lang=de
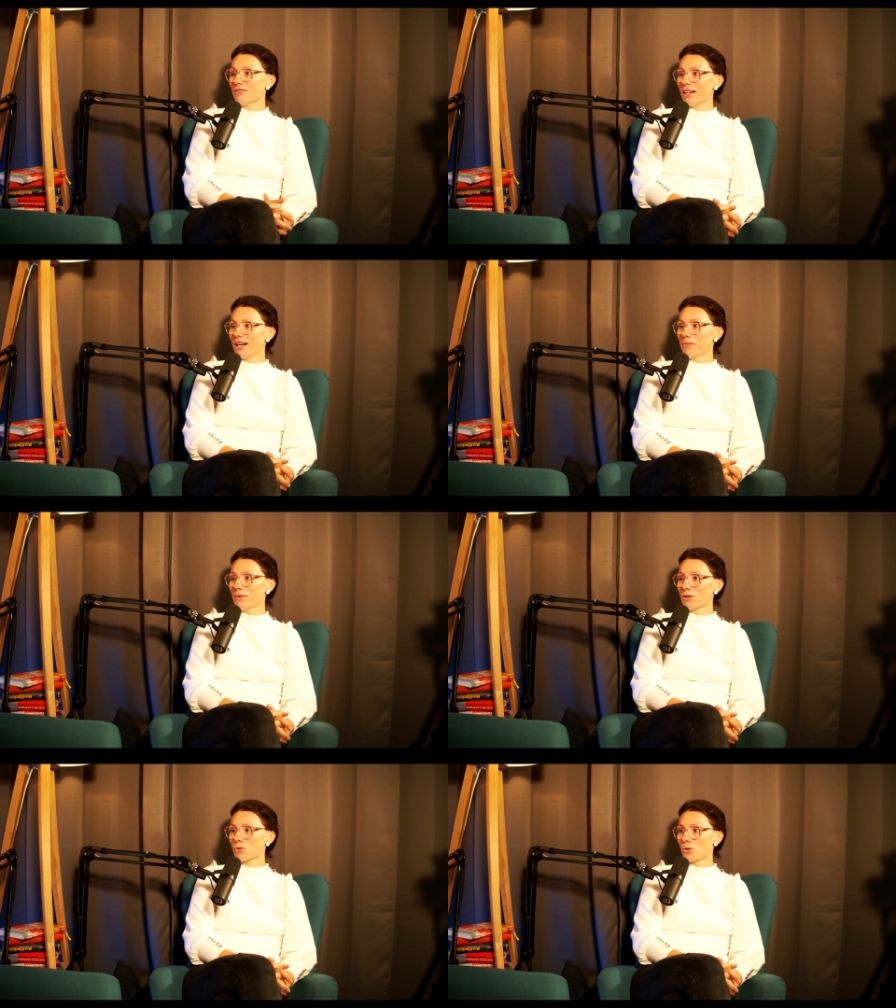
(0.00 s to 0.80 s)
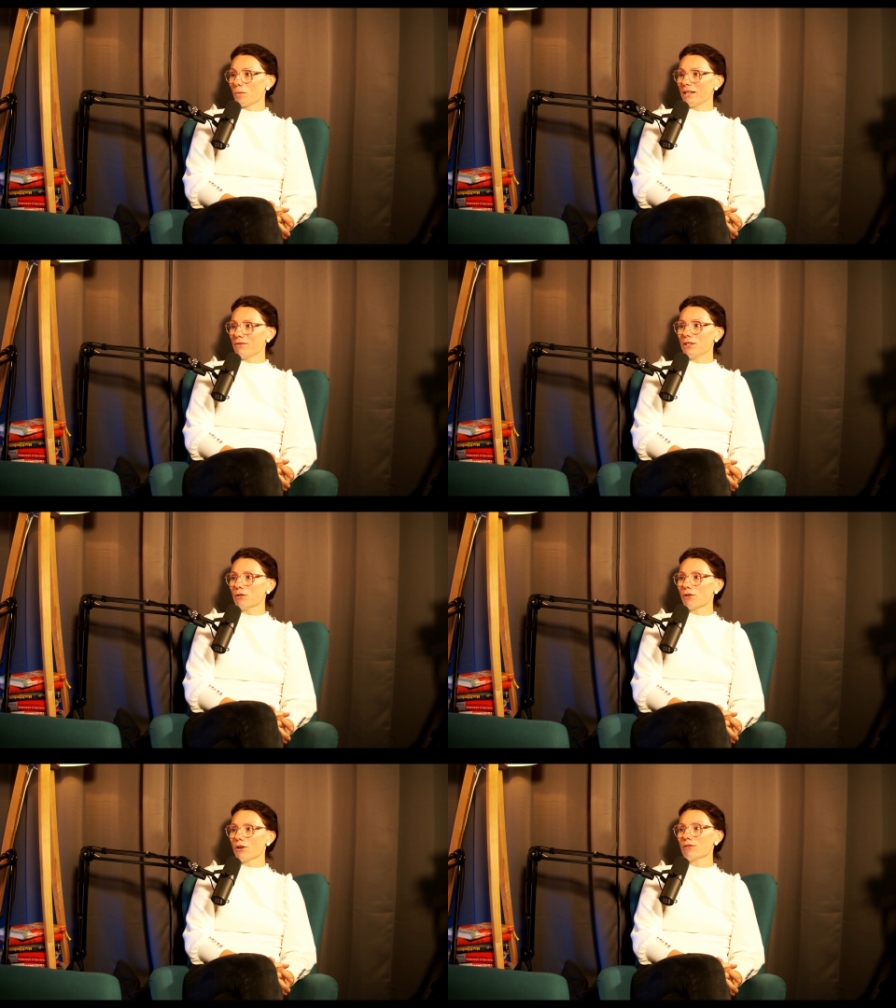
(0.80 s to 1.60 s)
wir haben dazu schon mal ein Video
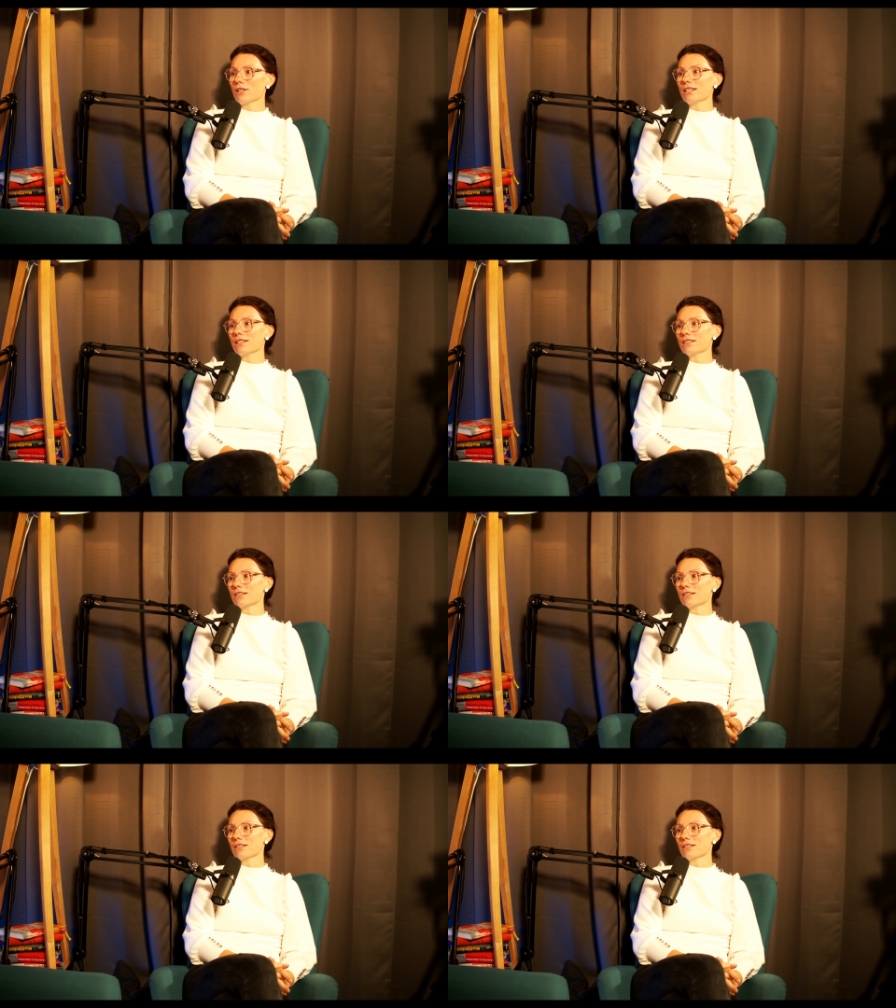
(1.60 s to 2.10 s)
veröffentlicht.